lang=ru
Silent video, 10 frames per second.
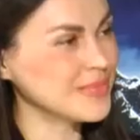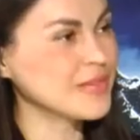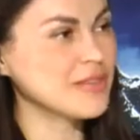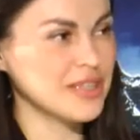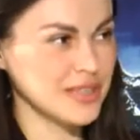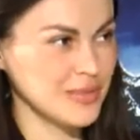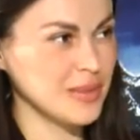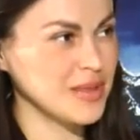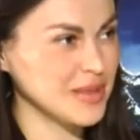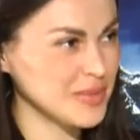важно.
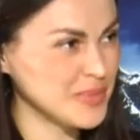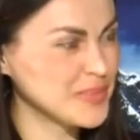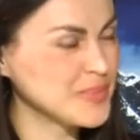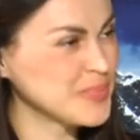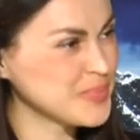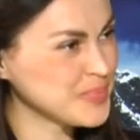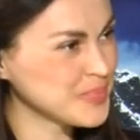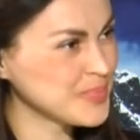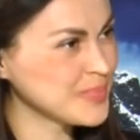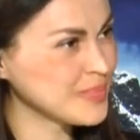Знание
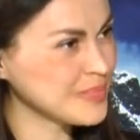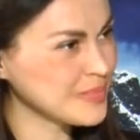искусства –